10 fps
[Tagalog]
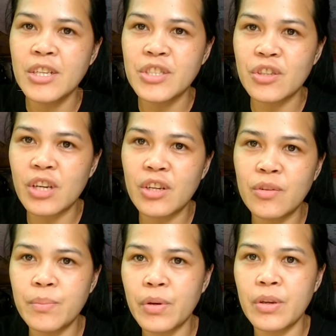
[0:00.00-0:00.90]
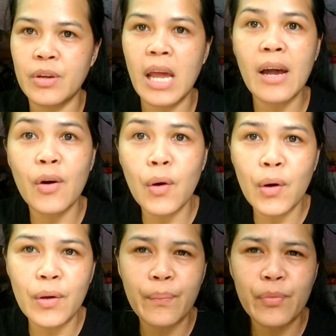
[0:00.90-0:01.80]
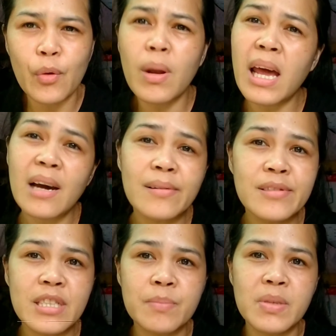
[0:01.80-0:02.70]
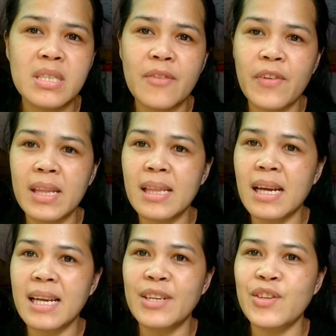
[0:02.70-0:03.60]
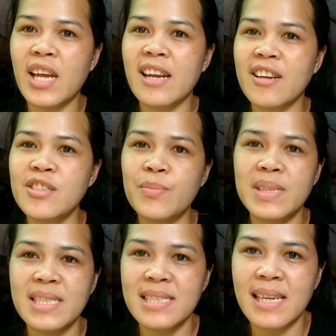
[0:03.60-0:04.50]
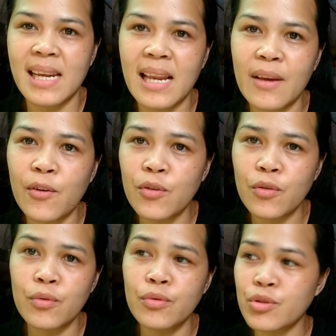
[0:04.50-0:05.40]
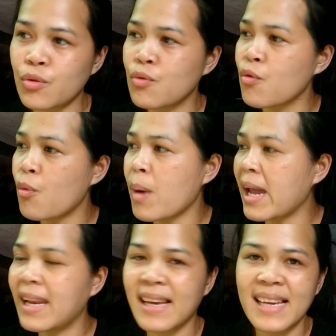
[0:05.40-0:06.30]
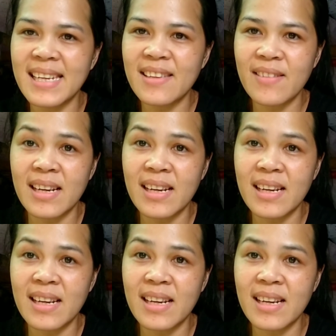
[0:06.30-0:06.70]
So, ganun po yun. Ako, wala akong specific na gano'n na arrangement sa sarili kong kung gusto kong kumain ng ganito,